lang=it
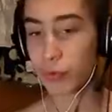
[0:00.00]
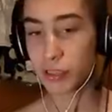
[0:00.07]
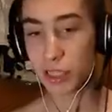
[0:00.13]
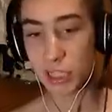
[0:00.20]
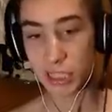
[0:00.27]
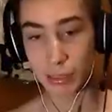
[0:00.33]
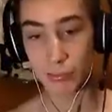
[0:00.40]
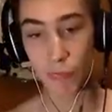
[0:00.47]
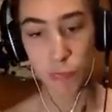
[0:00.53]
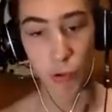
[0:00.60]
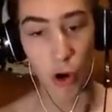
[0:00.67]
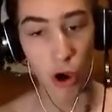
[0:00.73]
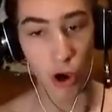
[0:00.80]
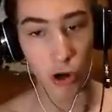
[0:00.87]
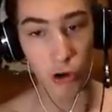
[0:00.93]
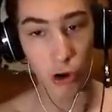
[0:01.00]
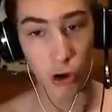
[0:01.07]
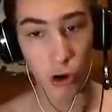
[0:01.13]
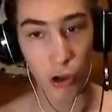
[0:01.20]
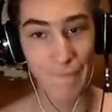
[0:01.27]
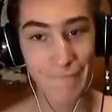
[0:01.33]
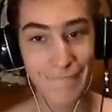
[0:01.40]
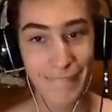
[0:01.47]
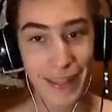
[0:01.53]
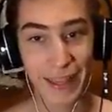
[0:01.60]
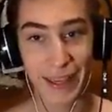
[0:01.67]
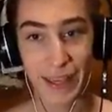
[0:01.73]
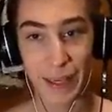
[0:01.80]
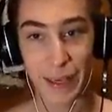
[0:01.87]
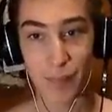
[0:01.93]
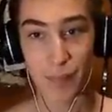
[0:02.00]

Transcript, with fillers: quindi gli diamo fuoco e